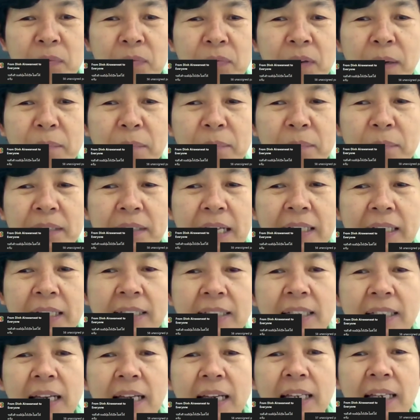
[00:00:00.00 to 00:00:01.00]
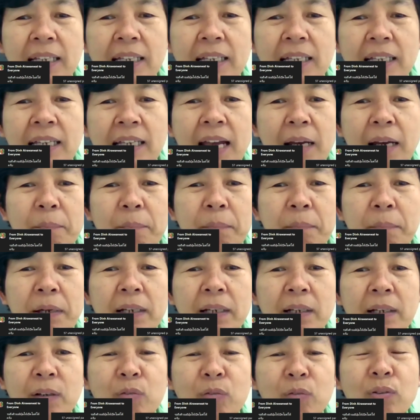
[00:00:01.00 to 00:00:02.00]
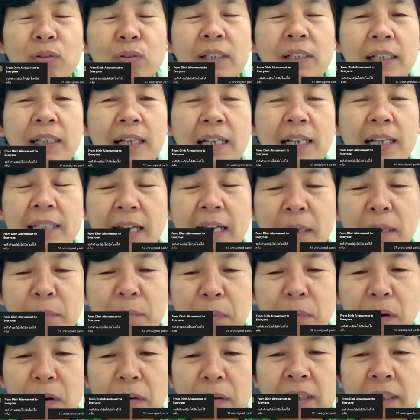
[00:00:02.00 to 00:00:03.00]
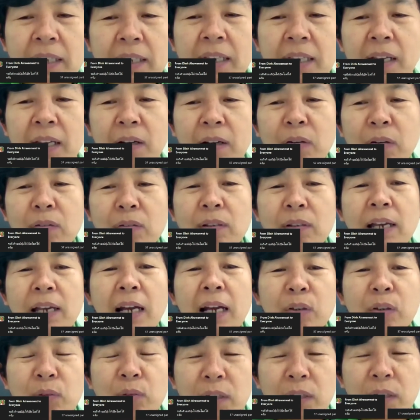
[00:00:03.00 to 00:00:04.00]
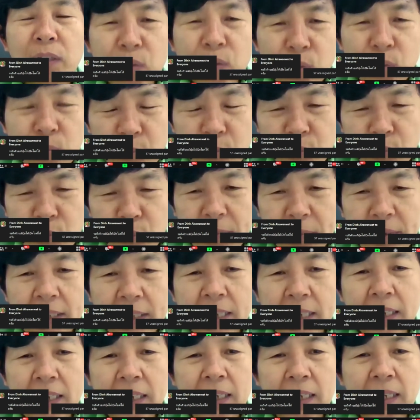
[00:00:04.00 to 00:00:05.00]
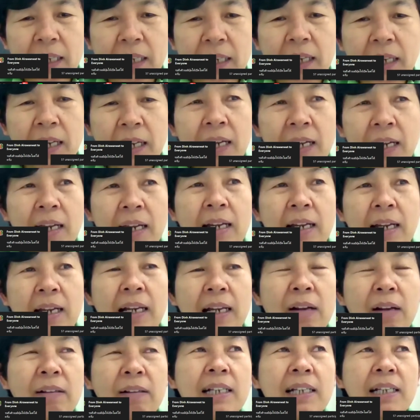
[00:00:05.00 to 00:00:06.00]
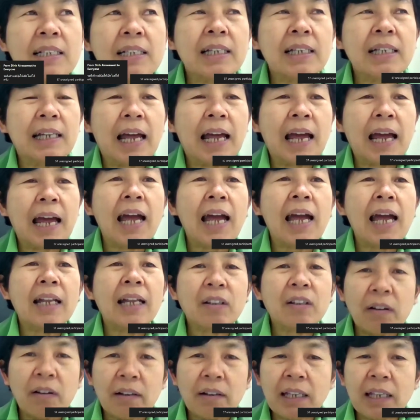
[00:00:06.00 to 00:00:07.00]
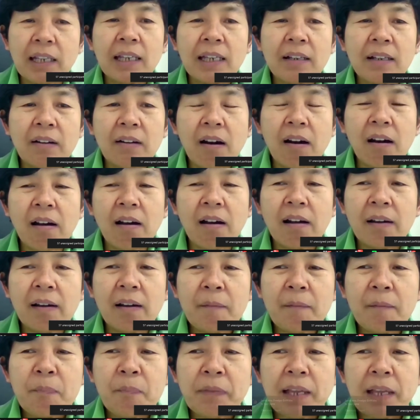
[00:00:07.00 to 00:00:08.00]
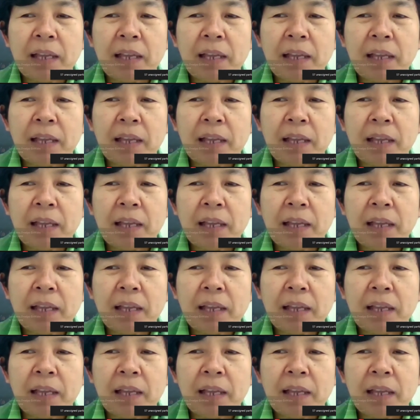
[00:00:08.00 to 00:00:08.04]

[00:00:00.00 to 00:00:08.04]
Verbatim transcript: มีความตั้งใจที่อยากเป็นลูกศิษย์อาจารย์หมอเขียว อยากอยู่ในกลุ่มหมู่มิตรดีแล้วเรื่องศีลห้าตอนนี้ก็